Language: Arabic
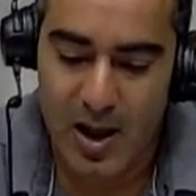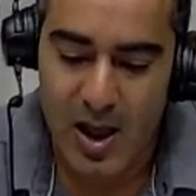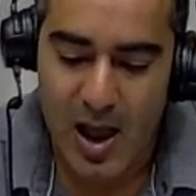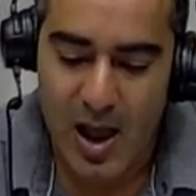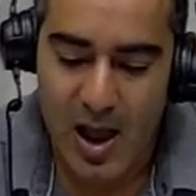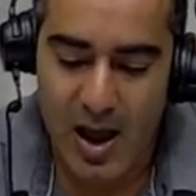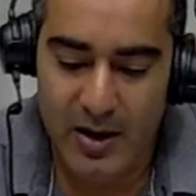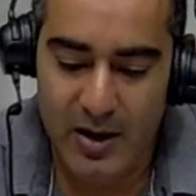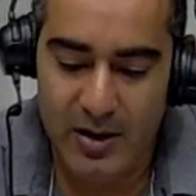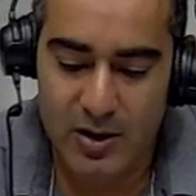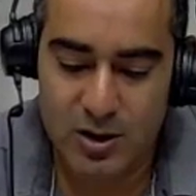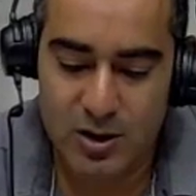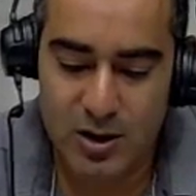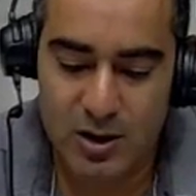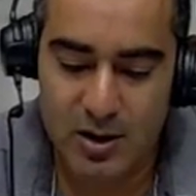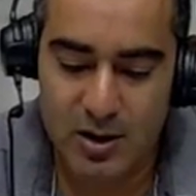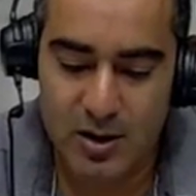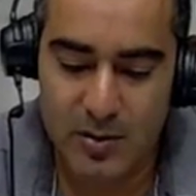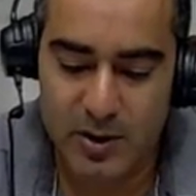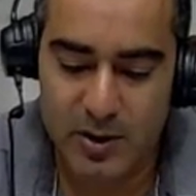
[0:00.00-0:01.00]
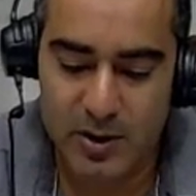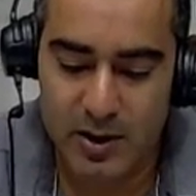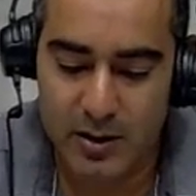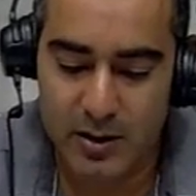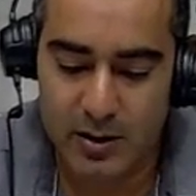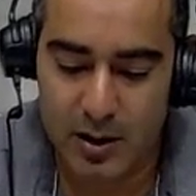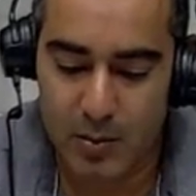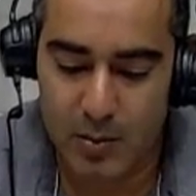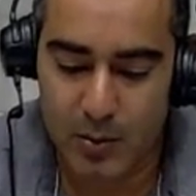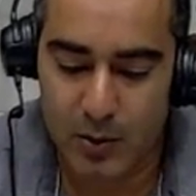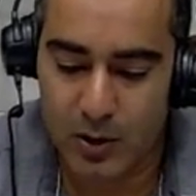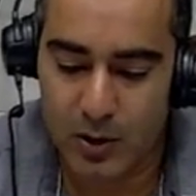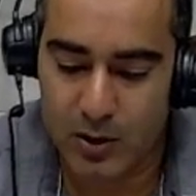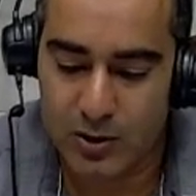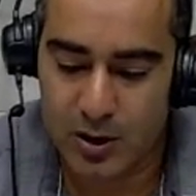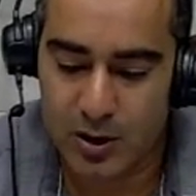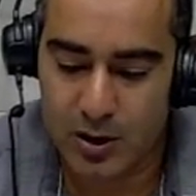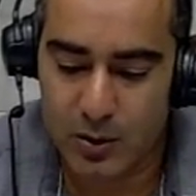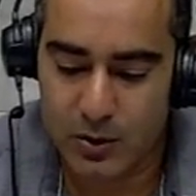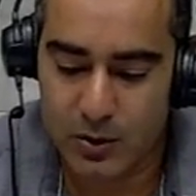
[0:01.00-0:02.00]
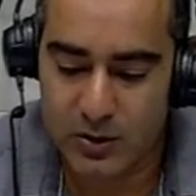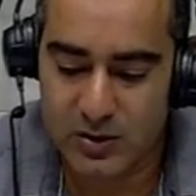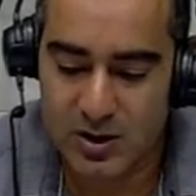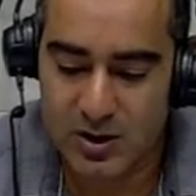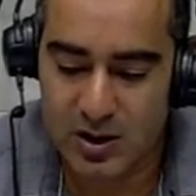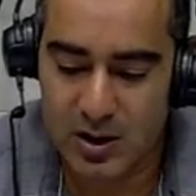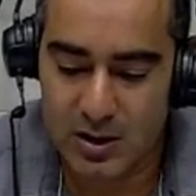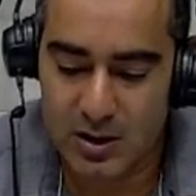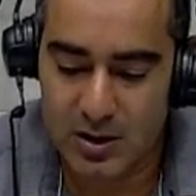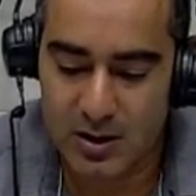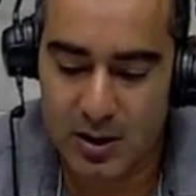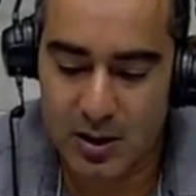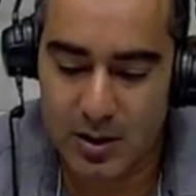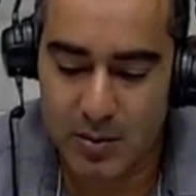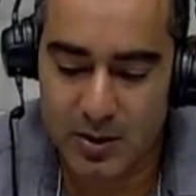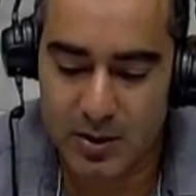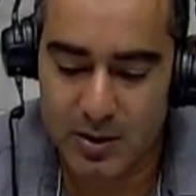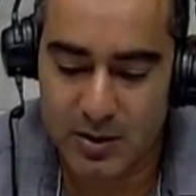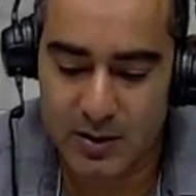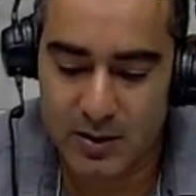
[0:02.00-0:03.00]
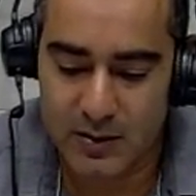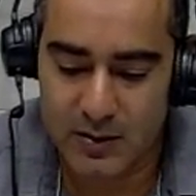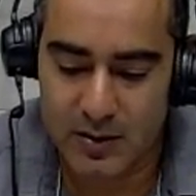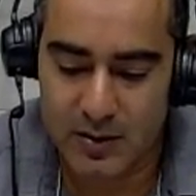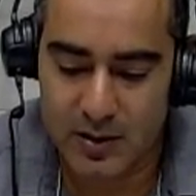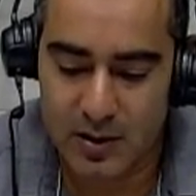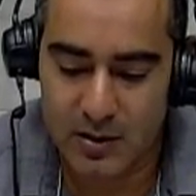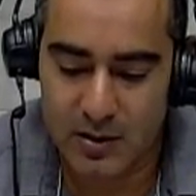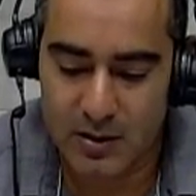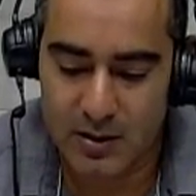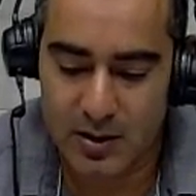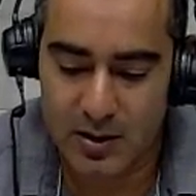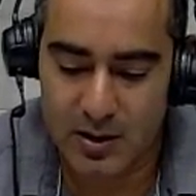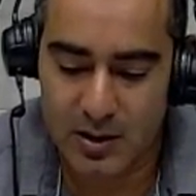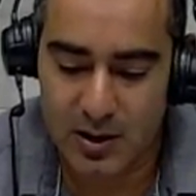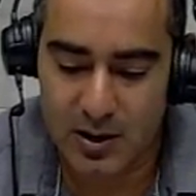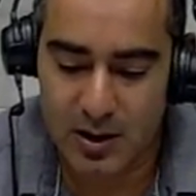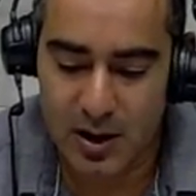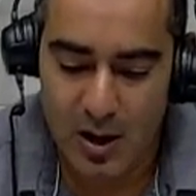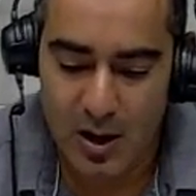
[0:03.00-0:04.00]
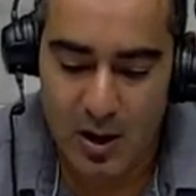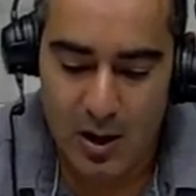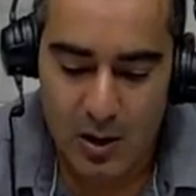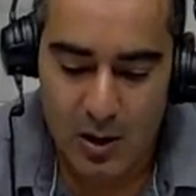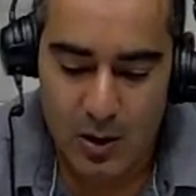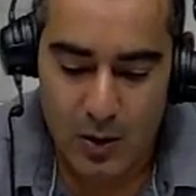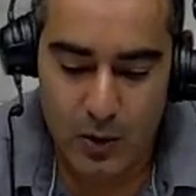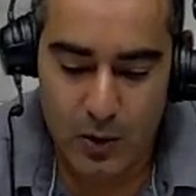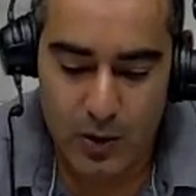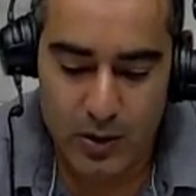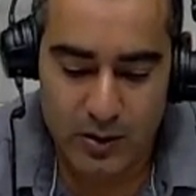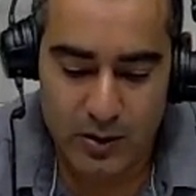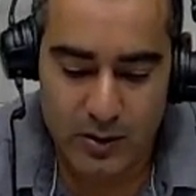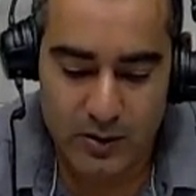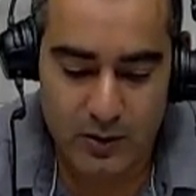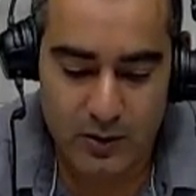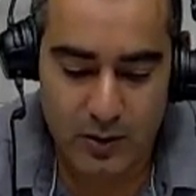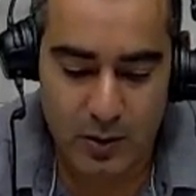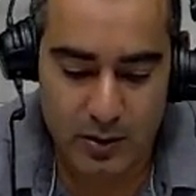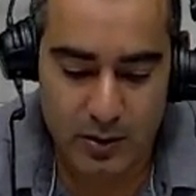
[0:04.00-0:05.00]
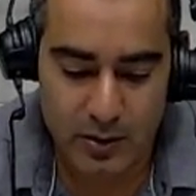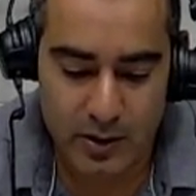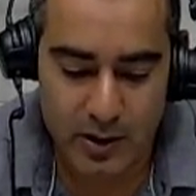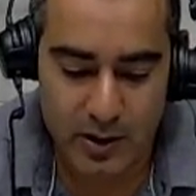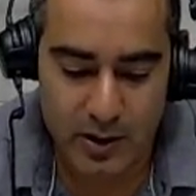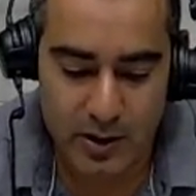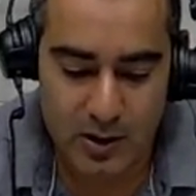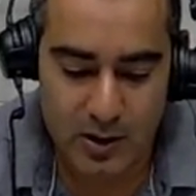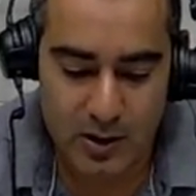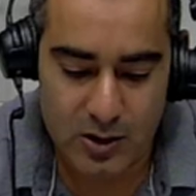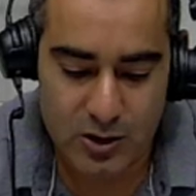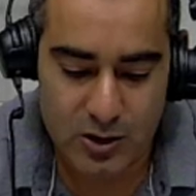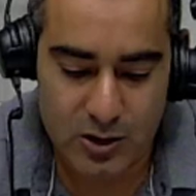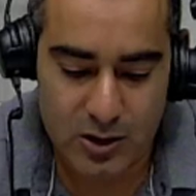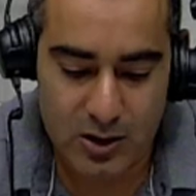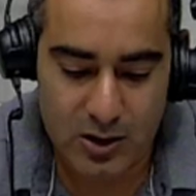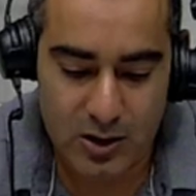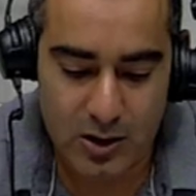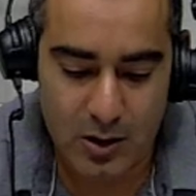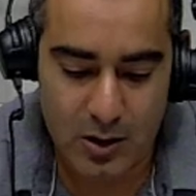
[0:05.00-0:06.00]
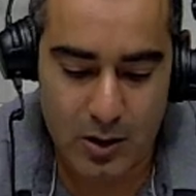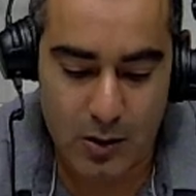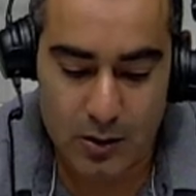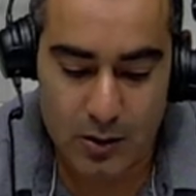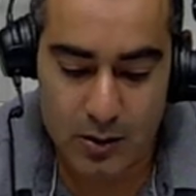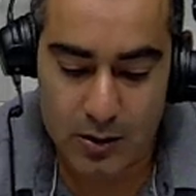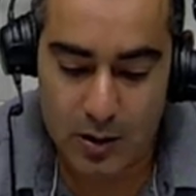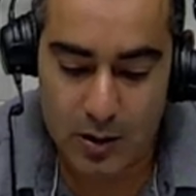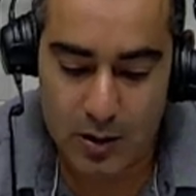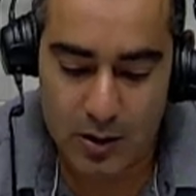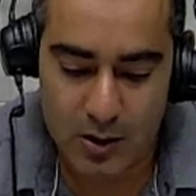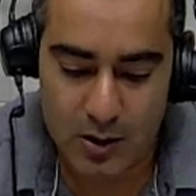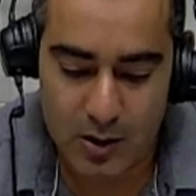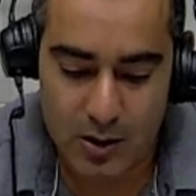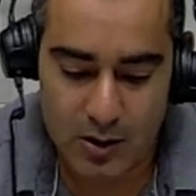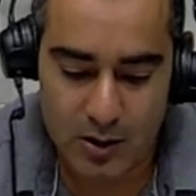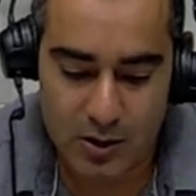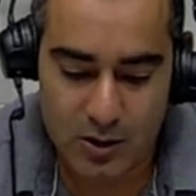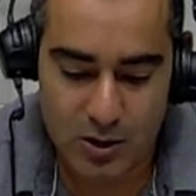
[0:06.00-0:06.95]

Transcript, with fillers: احريشا الميناتا مواجرة ايد المندس ديني وين ستون آه، شينون آه،